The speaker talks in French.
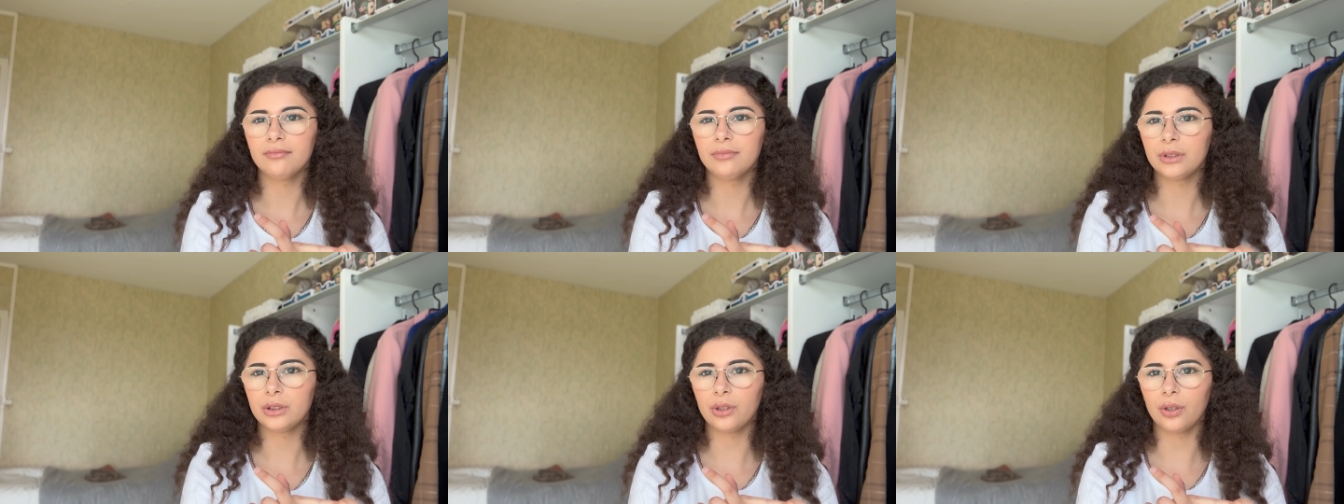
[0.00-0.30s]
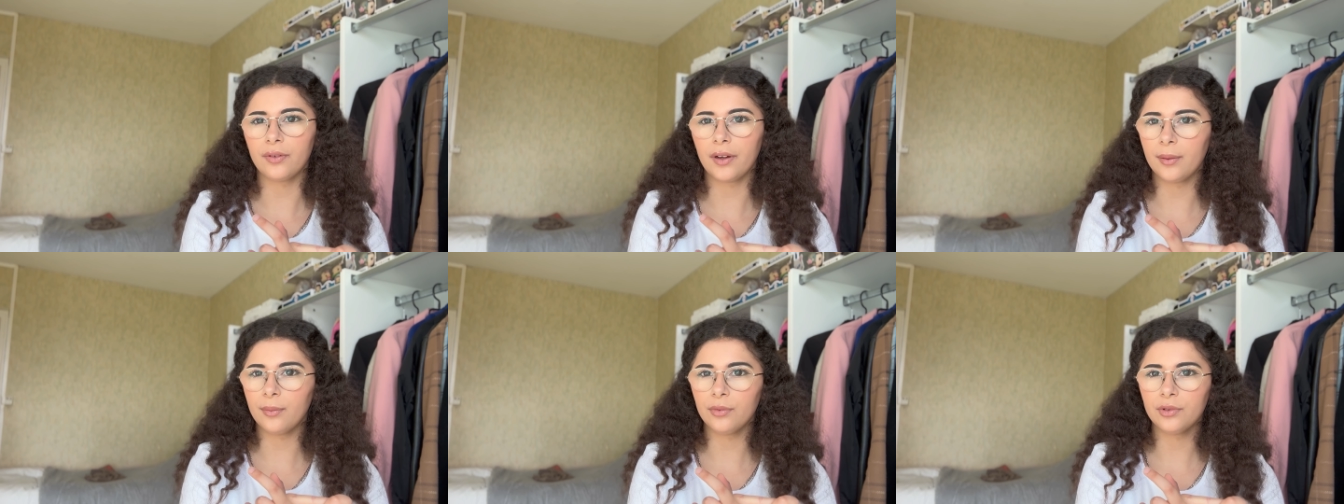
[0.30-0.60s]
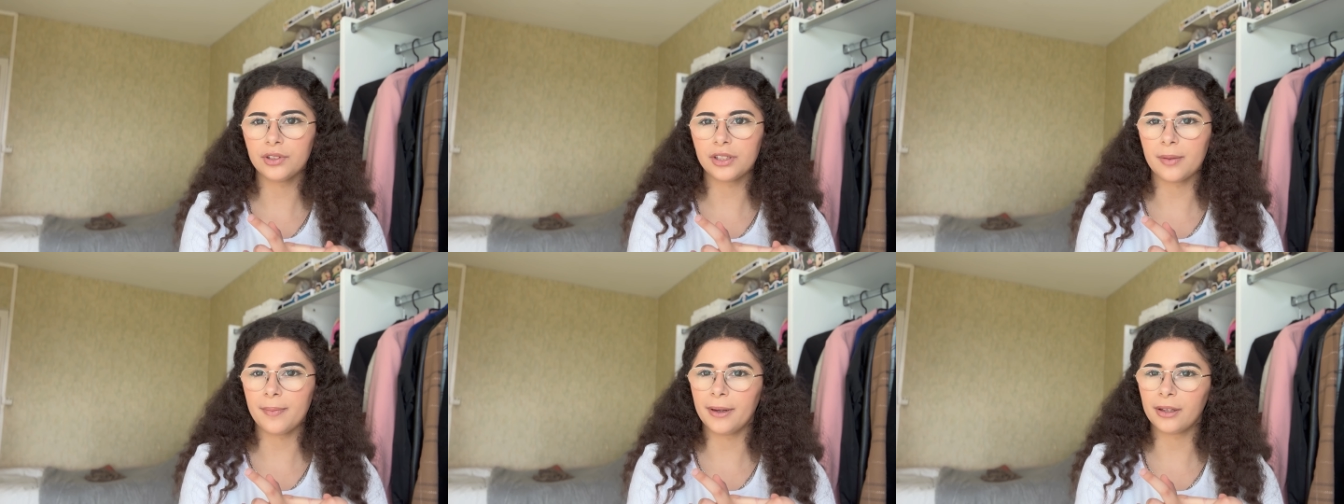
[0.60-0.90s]
genre vraiment
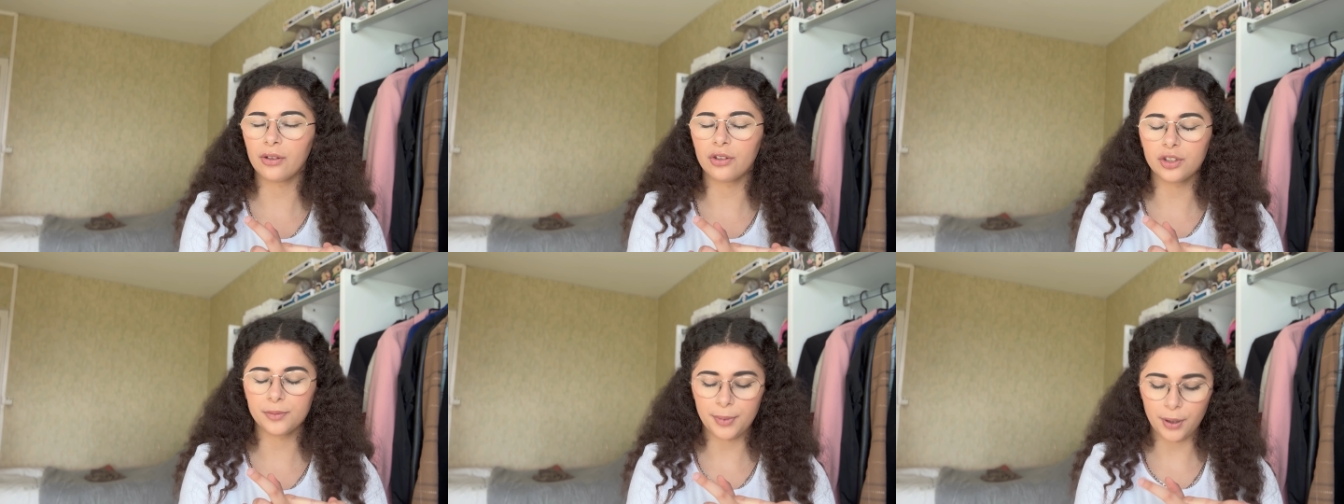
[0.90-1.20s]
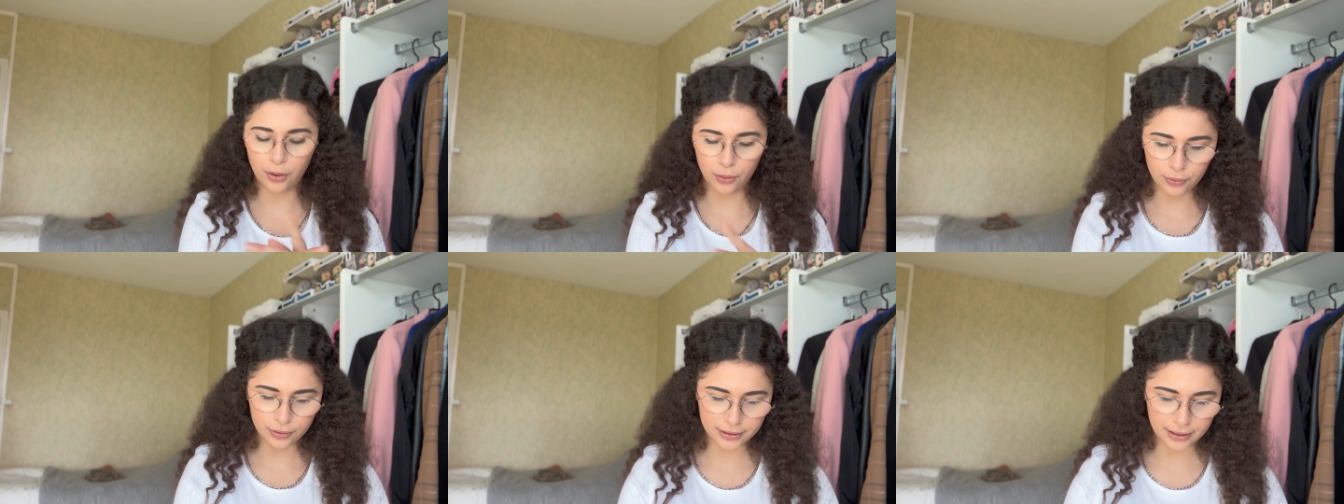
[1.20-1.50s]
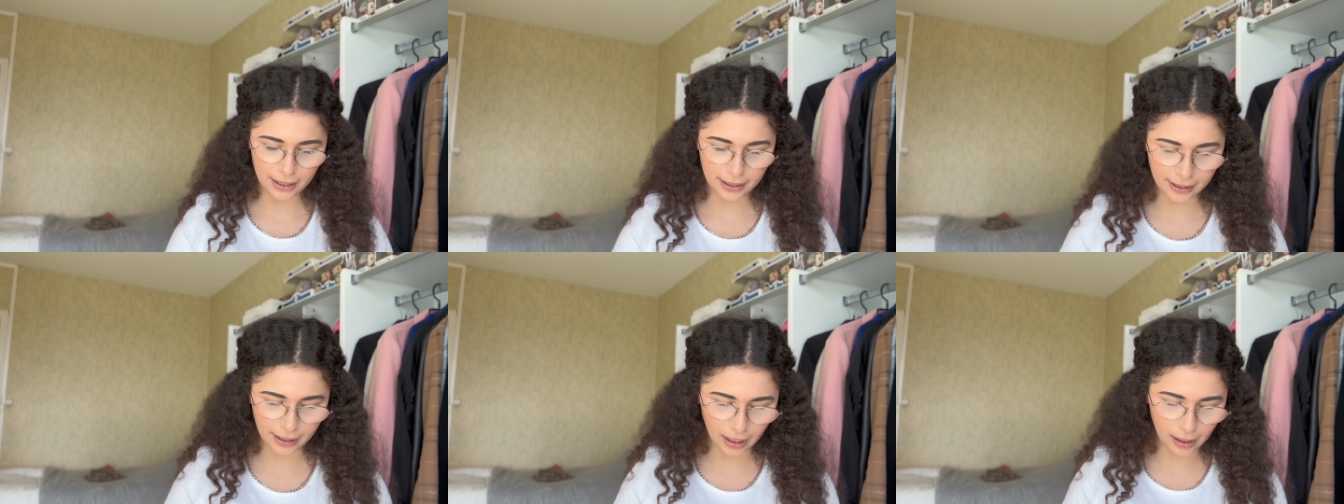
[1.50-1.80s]
c'est pas transparent, c'est
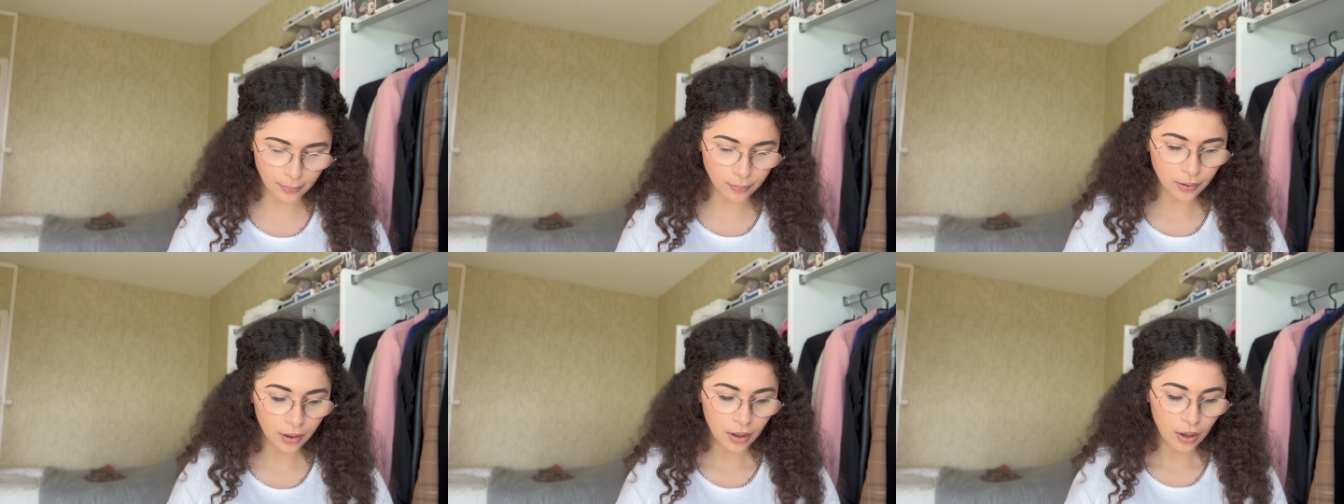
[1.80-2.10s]
agréable.